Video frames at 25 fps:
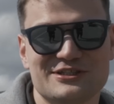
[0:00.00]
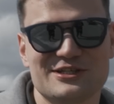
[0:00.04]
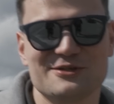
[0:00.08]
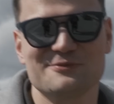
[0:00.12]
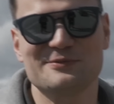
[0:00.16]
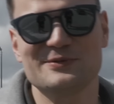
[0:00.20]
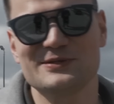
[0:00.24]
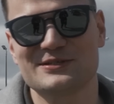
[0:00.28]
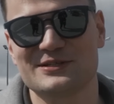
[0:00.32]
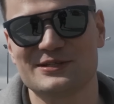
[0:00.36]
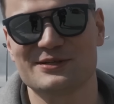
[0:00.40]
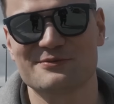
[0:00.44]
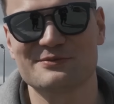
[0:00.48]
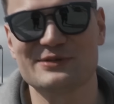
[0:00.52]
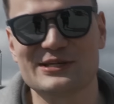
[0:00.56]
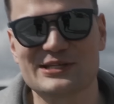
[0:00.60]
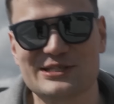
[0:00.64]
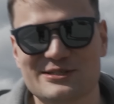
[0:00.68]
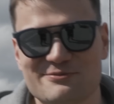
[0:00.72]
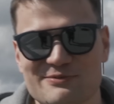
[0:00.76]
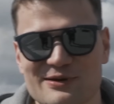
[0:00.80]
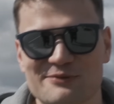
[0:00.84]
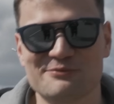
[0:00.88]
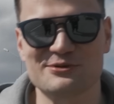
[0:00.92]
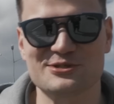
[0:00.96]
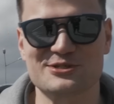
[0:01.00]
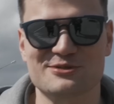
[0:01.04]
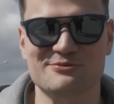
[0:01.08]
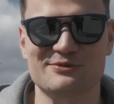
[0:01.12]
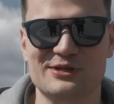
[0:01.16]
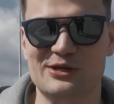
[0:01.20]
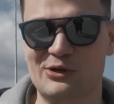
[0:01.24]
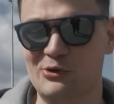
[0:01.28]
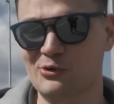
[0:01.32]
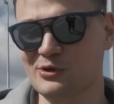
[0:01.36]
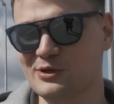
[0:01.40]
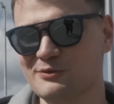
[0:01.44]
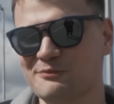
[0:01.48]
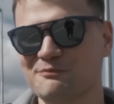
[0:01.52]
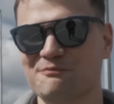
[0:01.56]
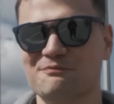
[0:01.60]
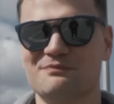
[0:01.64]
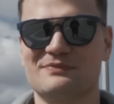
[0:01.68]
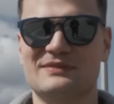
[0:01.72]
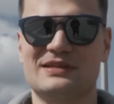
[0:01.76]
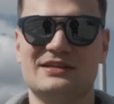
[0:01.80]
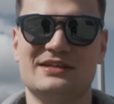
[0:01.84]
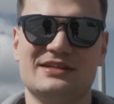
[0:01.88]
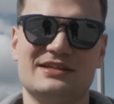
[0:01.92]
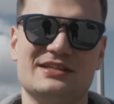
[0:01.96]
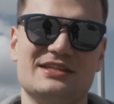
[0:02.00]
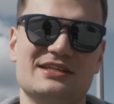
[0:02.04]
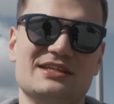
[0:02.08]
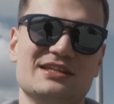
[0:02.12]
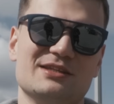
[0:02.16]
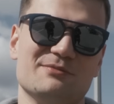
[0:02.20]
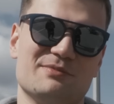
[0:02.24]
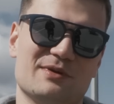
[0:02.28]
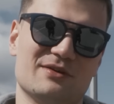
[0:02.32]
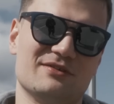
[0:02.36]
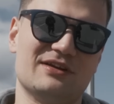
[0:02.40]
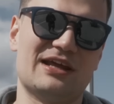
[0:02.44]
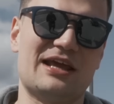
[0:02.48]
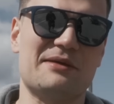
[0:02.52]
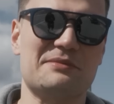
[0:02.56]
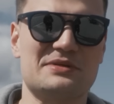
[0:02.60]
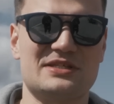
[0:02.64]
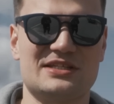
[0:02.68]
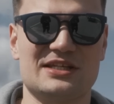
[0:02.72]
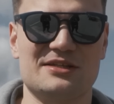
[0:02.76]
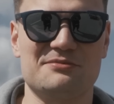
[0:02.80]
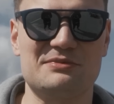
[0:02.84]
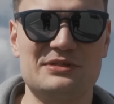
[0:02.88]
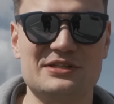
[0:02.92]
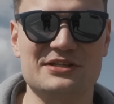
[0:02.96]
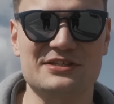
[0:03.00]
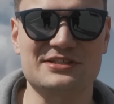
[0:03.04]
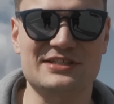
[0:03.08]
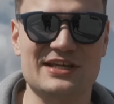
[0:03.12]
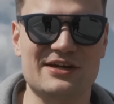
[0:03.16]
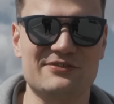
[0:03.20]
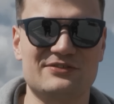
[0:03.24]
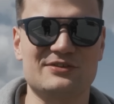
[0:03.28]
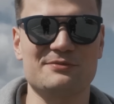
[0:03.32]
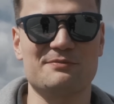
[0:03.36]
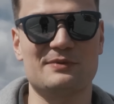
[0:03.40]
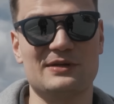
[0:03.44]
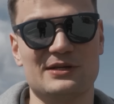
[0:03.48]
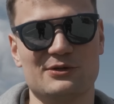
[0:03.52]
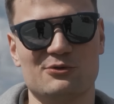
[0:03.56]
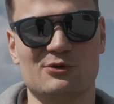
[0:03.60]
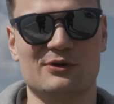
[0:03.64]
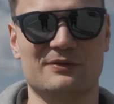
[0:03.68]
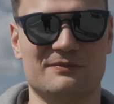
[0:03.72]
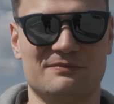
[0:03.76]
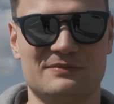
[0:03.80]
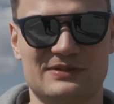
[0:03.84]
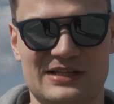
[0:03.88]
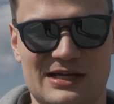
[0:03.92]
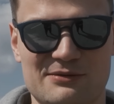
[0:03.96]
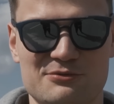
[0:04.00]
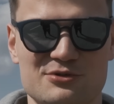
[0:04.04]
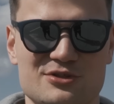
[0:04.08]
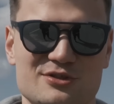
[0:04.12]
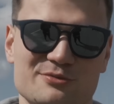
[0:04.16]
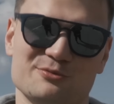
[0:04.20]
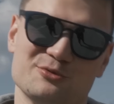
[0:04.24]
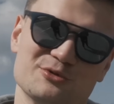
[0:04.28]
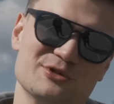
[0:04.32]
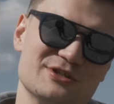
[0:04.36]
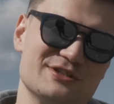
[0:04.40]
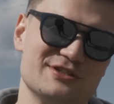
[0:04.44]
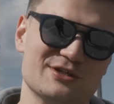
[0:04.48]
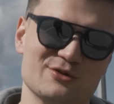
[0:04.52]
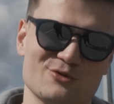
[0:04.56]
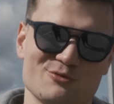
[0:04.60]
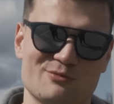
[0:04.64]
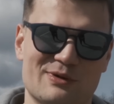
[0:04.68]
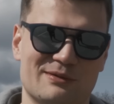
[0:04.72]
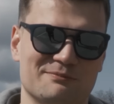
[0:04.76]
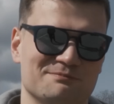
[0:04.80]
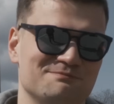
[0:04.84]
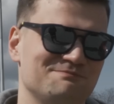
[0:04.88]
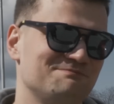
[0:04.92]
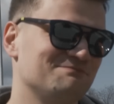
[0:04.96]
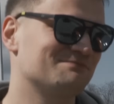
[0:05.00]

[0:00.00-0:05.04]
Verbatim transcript: истребителям ездить по обычным дорогам. И направляемся на Дмитровский автополигон. Там уже будет заруба.